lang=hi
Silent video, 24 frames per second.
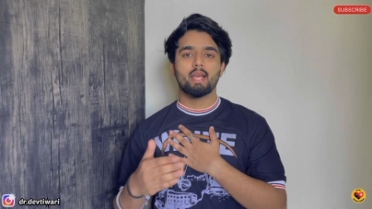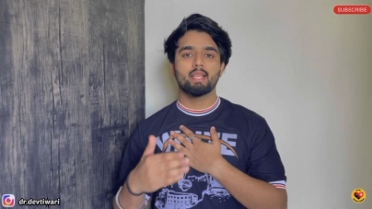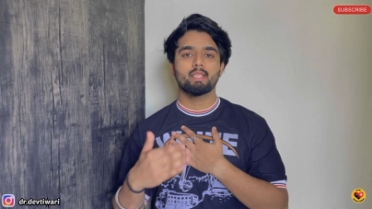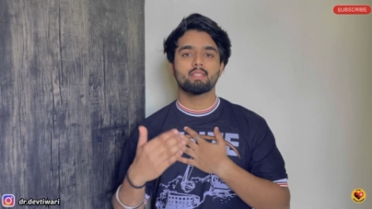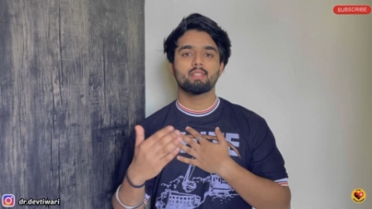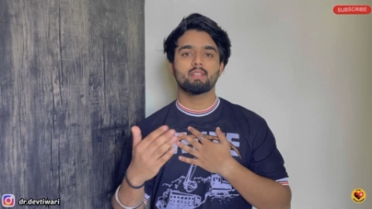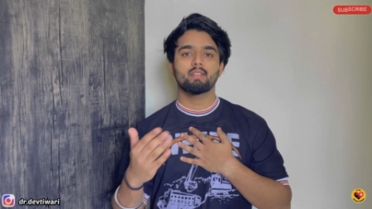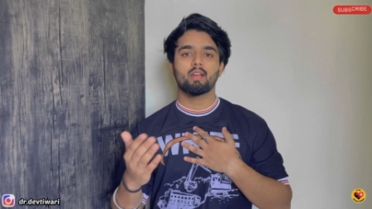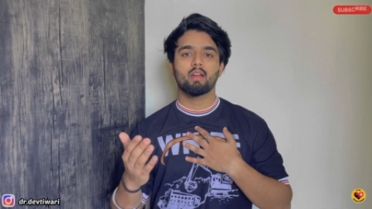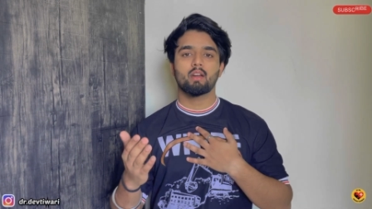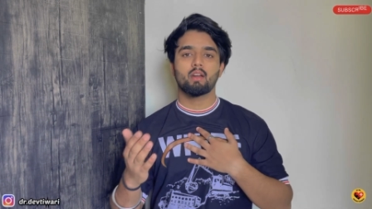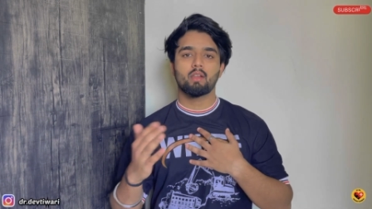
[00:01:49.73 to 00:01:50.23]

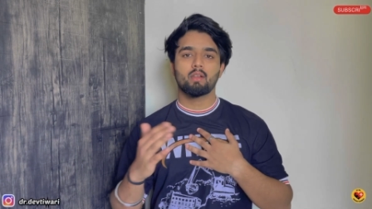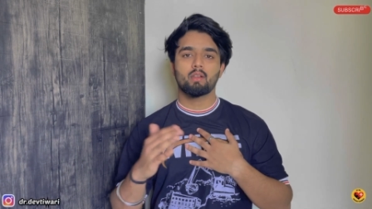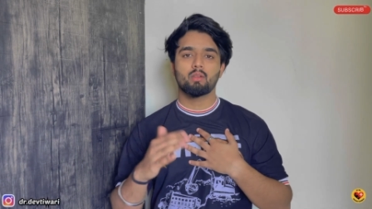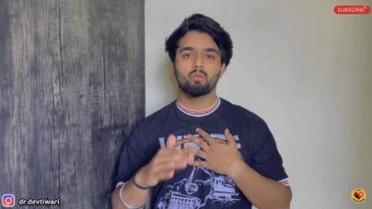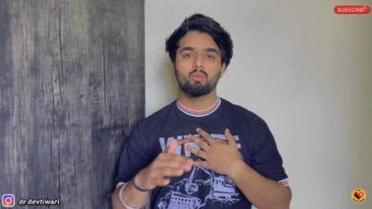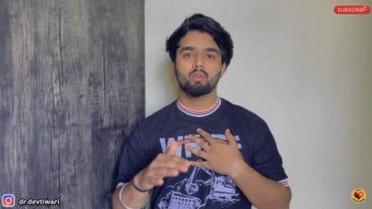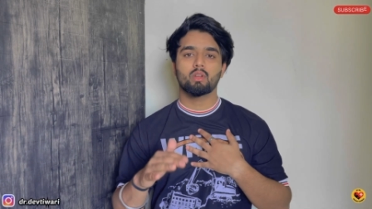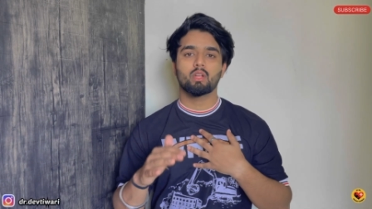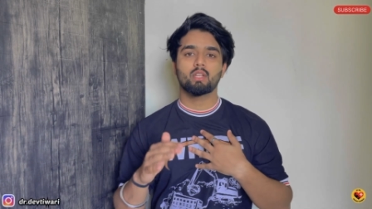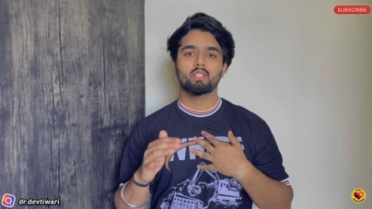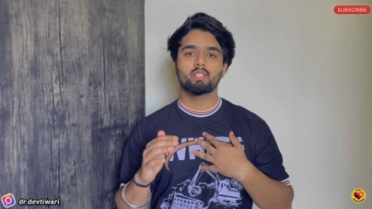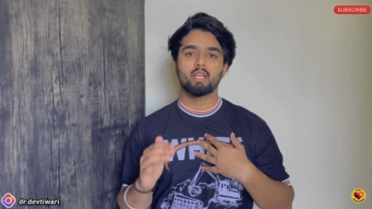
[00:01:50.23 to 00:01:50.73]
एज अगर
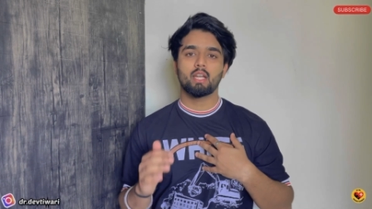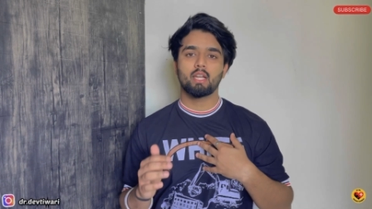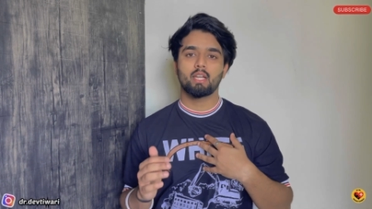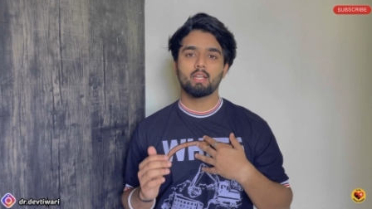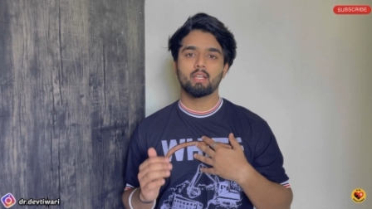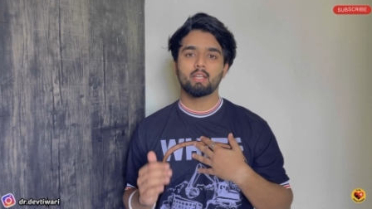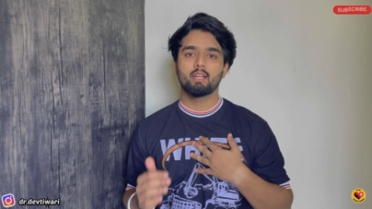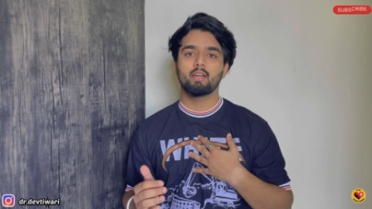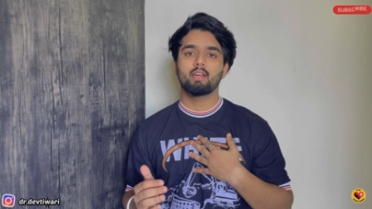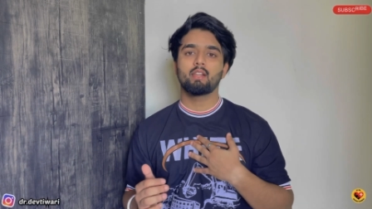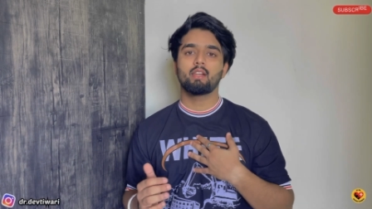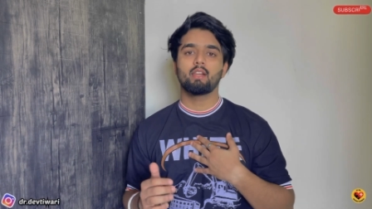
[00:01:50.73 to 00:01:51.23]
उनका
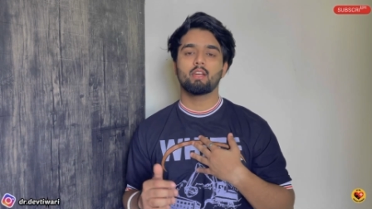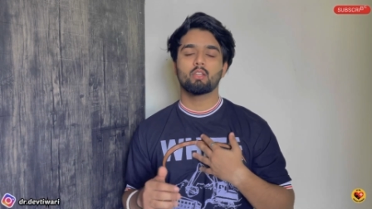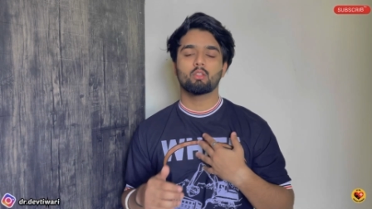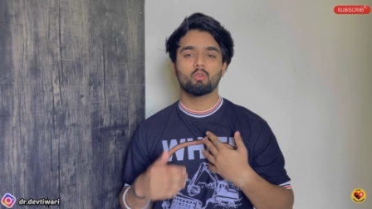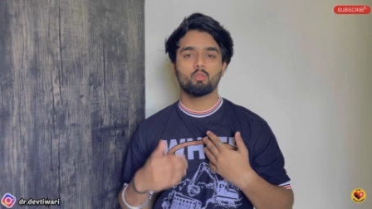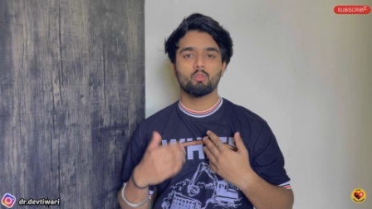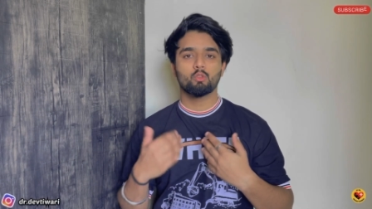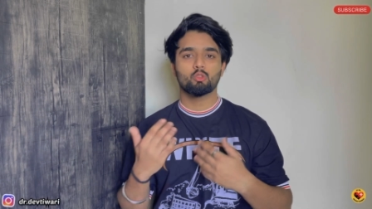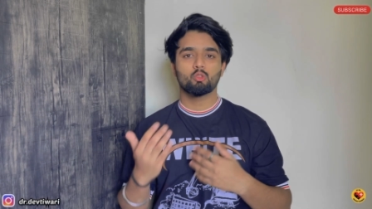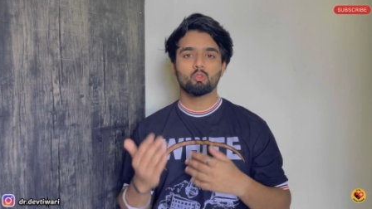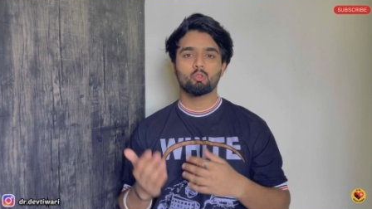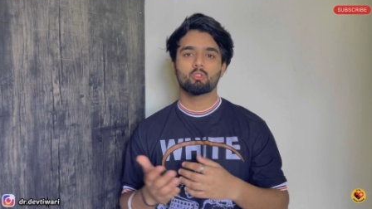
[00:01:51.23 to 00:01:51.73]
चाइल्ड गर्ल है तो
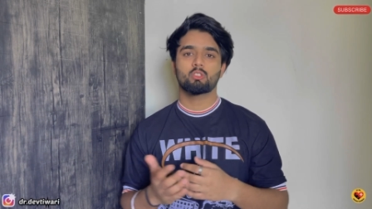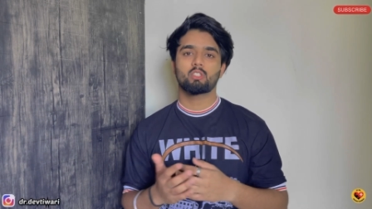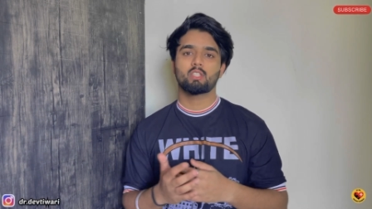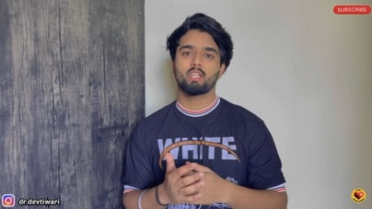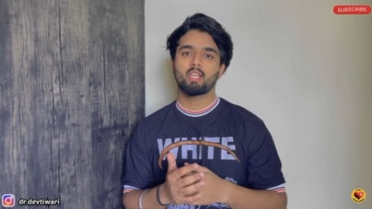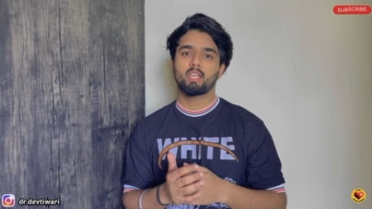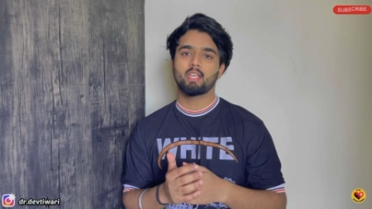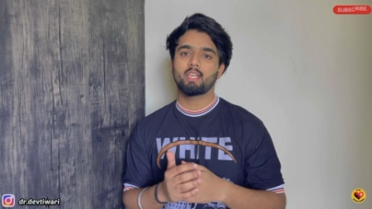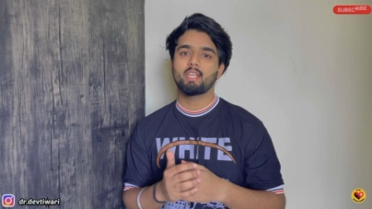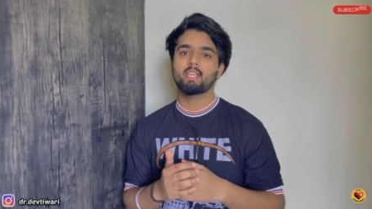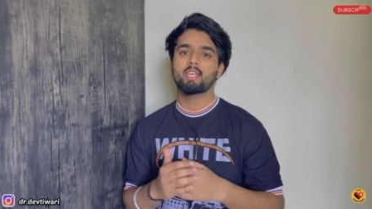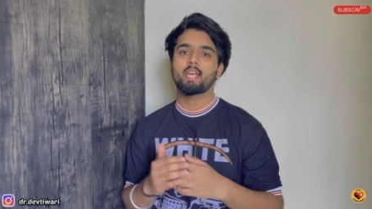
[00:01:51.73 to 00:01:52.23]
वो सोचते
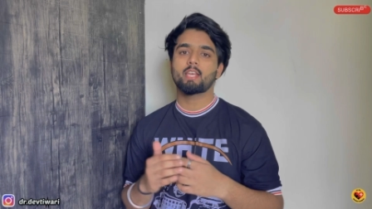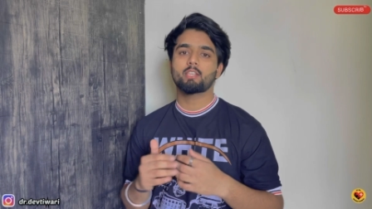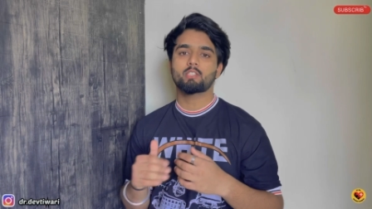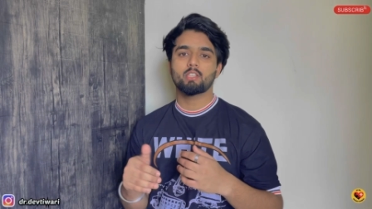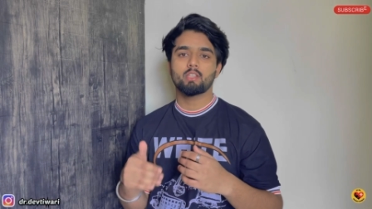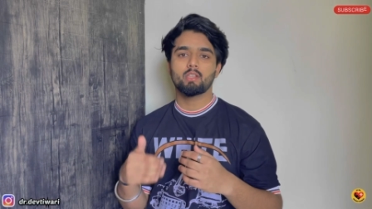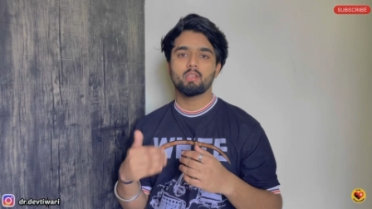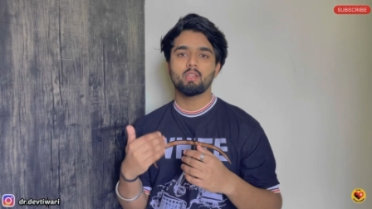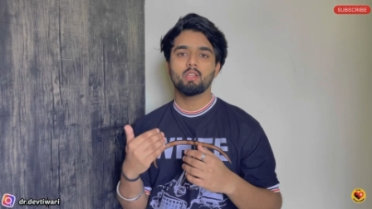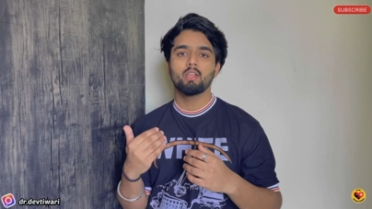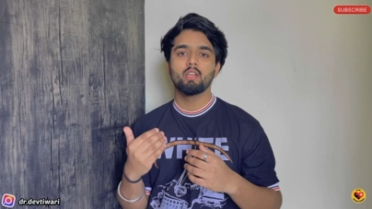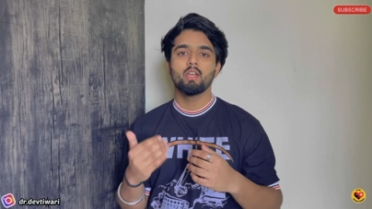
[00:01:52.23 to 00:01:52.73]
हैं कि
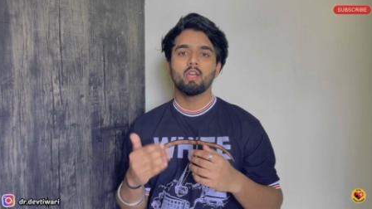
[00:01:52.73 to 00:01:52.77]
कैसे